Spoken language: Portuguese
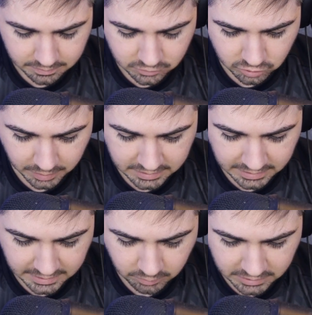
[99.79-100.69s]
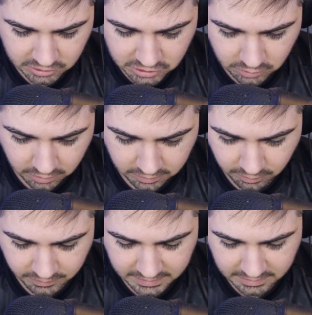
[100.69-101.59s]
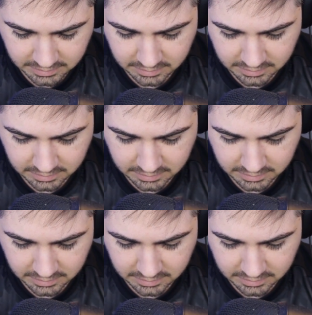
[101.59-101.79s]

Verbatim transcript: Deixa eu bater aqui no cantinho, ó. Vamos ver.